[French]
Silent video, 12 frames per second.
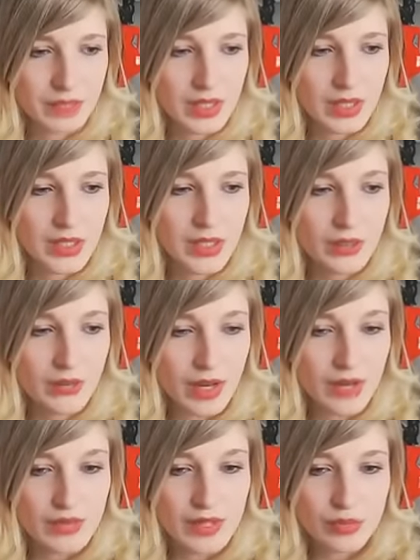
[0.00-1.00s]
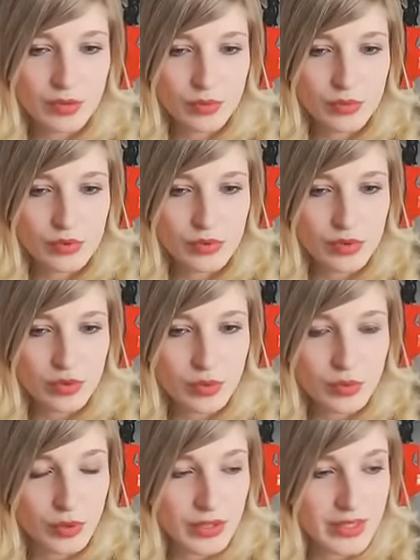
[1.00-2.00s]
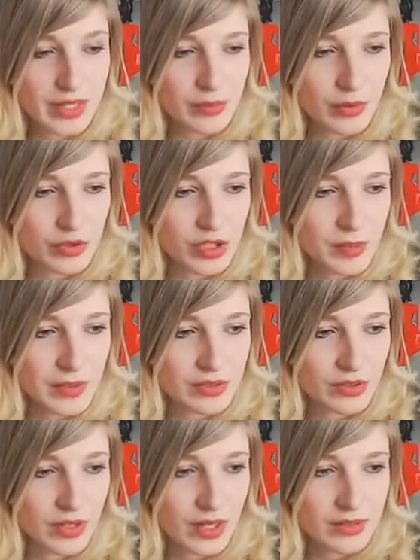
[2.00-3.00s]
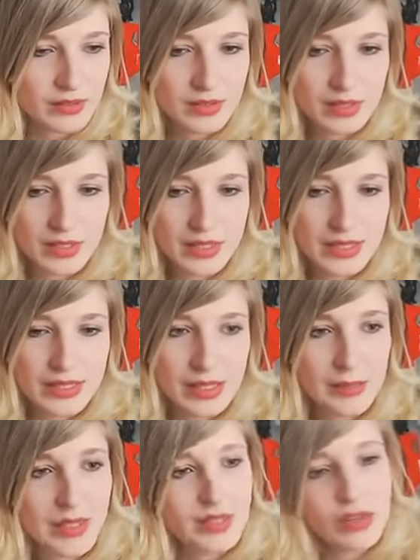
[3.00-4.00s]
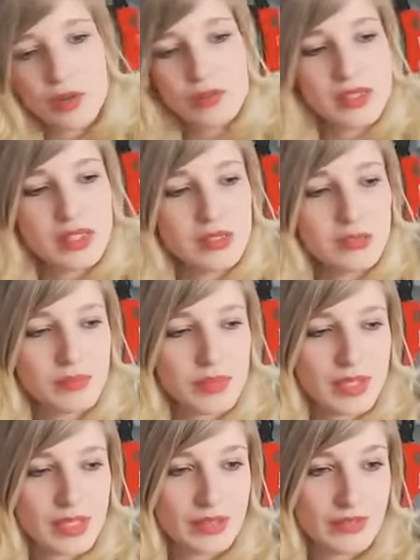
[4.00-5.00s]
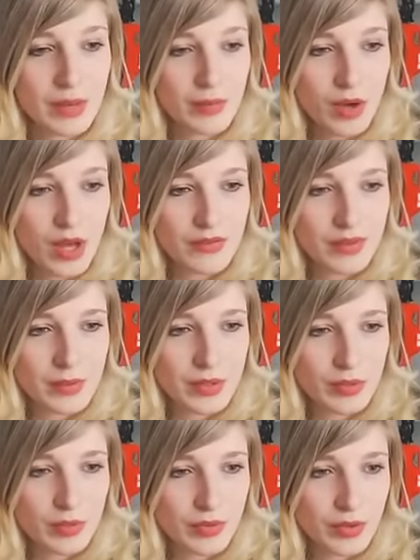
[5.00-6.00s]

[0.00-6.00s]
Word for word: Et on va réveiller notre bout de chou pour qu'il aille manger parce que là, il a bien dormi, mais il est vraiment affamé le pauvre.